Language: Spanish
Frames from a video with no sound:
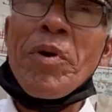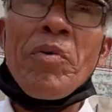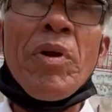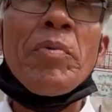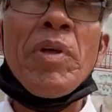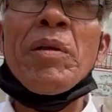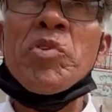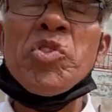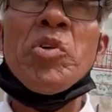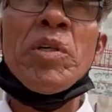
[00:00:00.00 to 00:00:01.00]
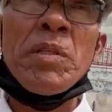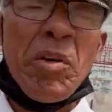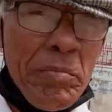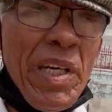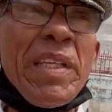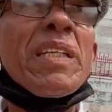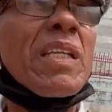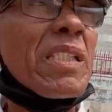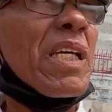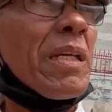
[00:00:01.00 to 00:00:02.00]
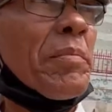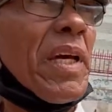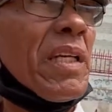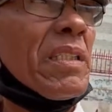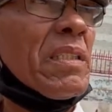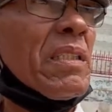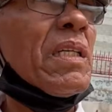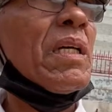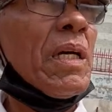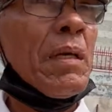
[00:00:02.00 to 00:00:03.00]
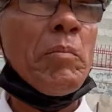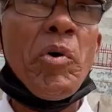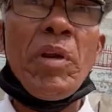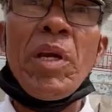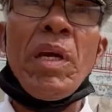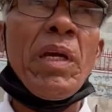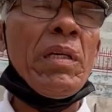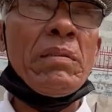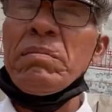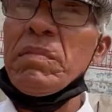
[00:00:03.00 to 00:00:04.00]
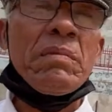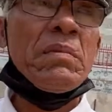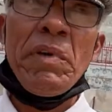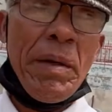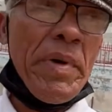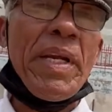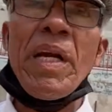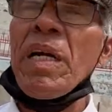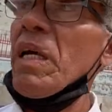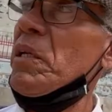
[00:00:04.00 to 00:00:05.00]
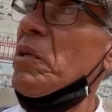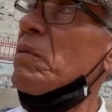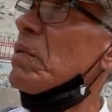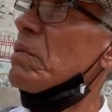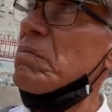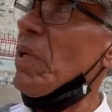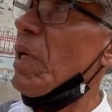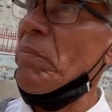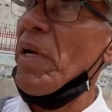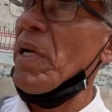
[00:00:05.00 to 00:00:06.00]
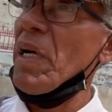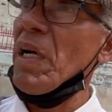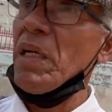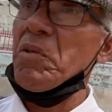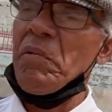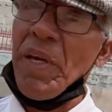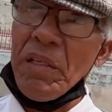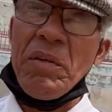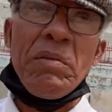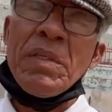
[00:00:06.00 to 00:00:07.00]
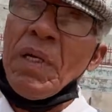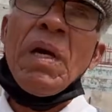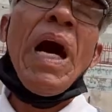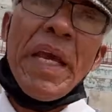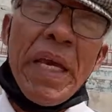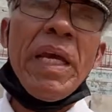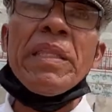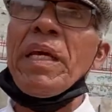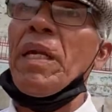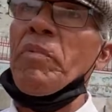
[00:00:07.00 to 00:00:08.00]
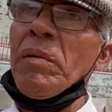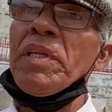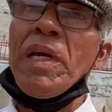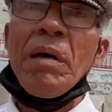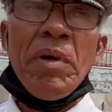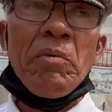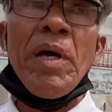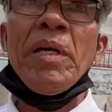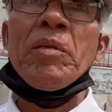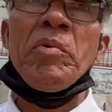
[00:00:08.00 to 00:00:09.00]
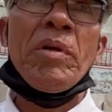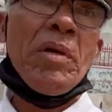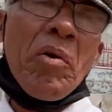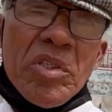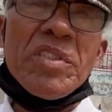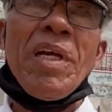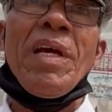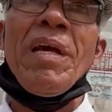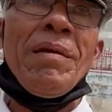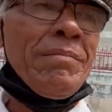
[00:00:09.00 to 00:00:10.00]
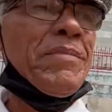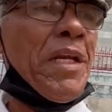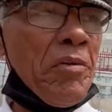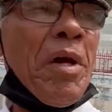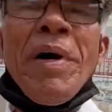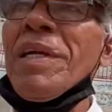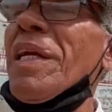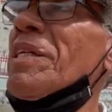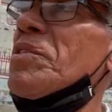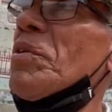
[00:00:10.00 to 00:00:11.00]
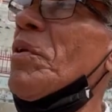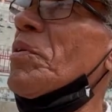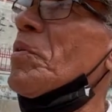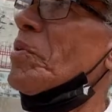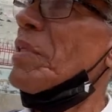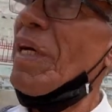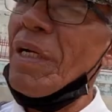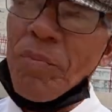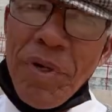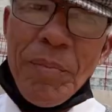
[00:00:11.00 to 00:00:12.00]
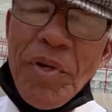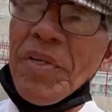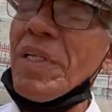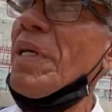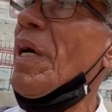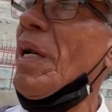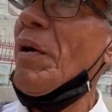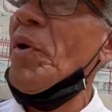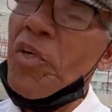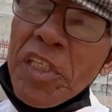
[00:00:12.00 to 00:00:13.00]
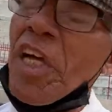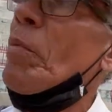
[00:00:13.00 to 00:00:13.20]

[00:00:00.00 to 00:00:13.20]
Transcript: el cuerpo de la emoción y te da más tristeza también, porque no era para llegar a esto era para llegar a esto, esto. Hay gente que le puede meter la mano a esto porque, concha, tiene una nueva generación y uno no sabe qué puede proyectar. La había hoy estado,